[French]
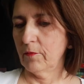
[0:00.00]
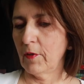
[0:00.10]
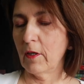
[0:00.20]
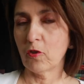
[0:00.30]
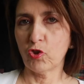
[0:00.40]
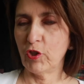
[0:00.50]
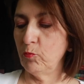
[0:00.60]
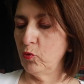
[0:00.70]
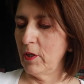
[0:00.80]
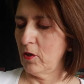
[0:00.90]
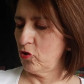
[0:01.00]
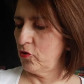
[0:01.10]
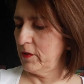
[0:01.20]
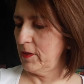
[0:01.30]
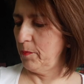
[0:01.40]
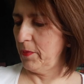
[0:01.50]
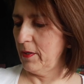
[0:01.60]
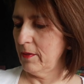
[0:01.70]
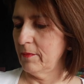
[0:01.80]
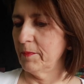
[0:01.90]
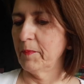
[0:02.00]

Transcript: Enfin, je dis Bouddha, je ne sais pas.